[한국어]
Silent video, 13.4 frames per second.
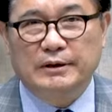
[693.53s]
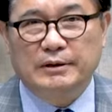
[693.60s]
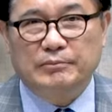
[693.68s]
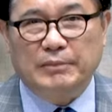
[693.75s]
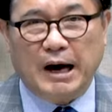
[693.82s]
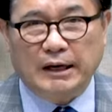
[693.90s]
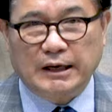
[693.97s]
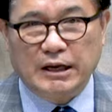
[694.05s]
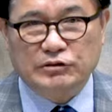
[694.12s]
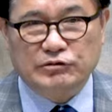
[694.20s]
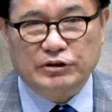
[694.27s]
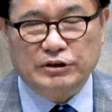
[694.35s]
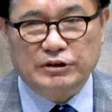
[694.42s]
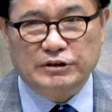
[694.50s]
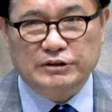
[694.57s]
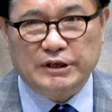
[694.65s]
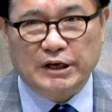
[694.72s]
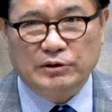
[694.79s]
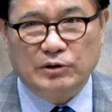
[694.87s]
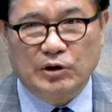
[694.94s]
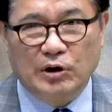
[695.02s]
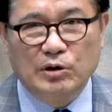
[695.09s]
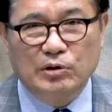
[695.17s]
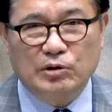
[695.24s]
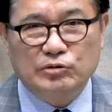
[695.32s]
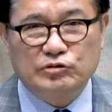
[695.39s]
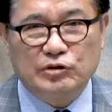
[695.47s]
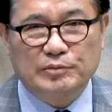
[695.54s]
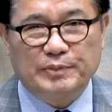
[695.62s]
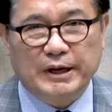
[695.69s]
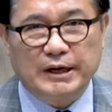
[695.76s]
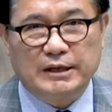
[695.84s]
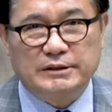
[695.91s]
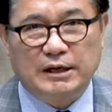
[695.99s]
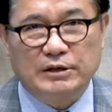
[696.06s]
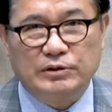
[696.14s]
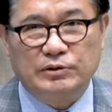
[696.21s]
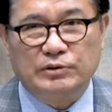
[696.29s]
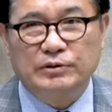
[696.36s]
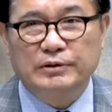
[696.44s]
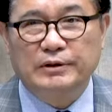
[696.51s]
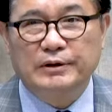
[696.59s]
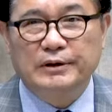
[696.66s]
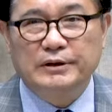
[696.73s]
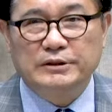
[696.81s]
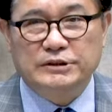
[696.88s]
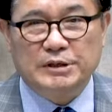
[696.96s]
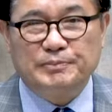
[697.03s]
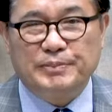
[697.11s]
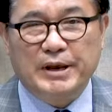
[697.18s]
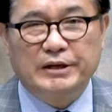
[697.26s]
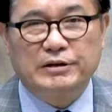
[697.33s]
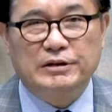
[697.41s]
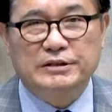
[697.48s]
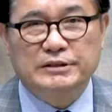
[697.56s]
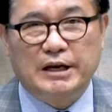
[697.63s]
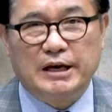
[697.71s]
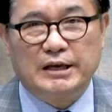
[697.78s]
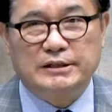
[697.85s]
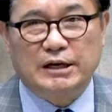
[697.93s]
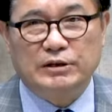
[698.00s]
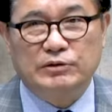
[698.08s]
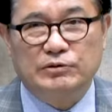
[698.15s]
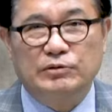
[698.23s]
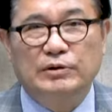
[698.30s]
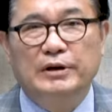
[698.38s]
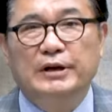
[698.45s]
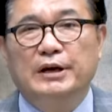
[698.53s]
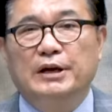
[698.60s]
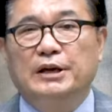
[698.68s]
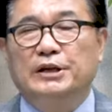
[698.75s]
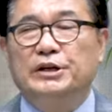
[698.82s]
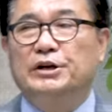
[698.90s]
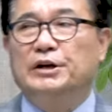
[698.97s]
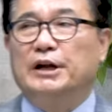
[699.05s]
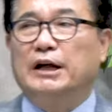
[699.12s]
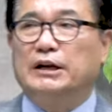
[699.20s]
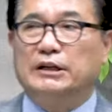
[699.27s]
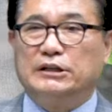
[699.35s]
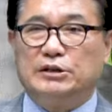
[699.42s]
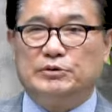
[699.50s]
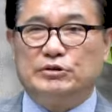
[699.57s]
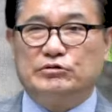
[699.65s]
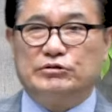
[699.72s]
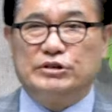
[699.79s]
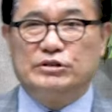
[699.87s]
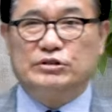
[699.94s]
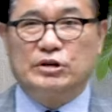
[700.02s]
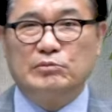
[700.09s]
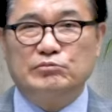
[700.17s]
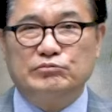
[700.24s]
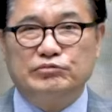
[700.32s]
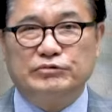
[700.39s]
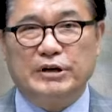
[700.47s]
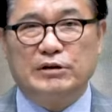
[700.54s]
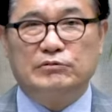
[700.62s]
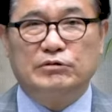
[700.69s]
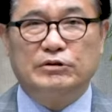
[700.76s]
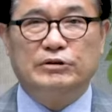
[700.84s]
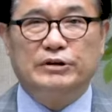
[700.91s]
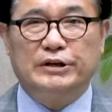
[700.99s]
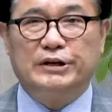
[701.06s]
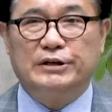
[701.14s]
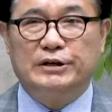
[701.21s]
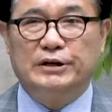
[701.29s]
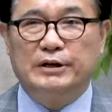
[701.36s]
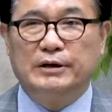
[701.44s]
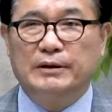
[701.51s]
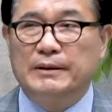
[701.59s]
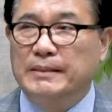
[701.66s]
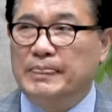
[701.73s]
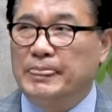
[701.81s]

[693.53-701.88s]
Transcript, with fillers: 말할 수 있는 자요, 언론 출판의 자요, 집회 결사의 자요, 이런 하나님이 주신 천부의 권리를